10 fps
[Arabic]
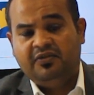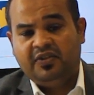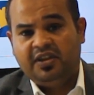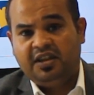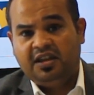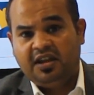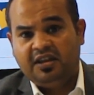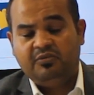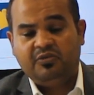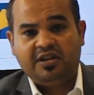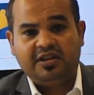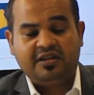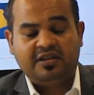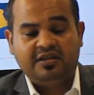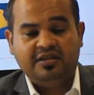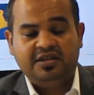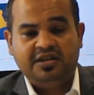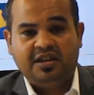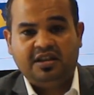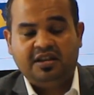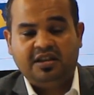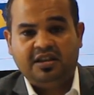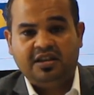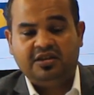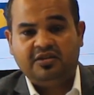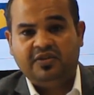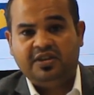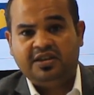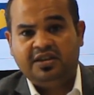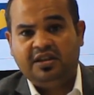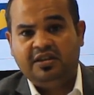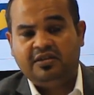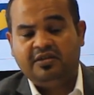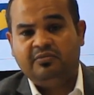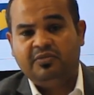في هذا المقرر إن شاء الله سوف نستعرض